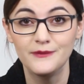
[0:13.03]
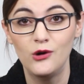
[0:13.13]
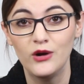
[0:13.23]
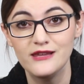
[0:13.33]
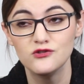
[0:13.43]

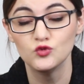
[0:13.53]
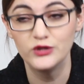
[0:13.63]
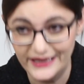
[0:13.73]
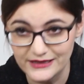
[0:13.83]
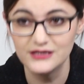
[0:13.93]
Auch als
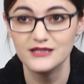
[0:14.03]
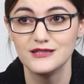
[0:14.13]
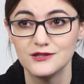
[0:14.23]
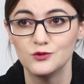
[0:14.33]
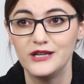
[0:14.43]
Student
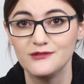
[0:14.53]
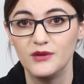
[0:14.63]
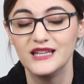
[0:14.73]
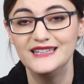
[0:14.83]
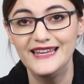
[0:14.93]
ist es so, dass
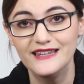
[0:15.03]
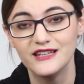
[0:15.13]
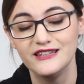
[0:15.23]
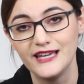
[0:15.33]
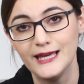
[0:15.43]
man
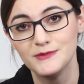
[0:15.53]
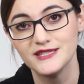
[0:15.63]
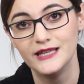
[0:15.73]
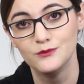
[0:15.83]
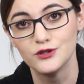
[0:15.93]
nicht getrieben
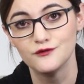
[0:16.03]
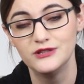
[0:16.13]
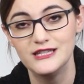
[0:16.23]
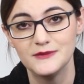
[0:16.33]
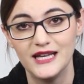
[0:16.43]
sein muss
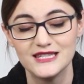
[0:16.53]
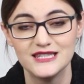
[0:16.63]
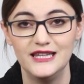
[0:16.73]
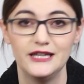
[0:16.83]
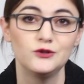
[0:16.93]
von diesem
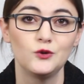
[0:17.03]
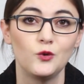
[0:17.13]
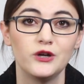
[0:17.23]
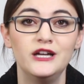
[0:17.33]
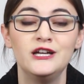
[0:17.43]
ganzen
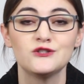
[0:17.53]
Lerndruck,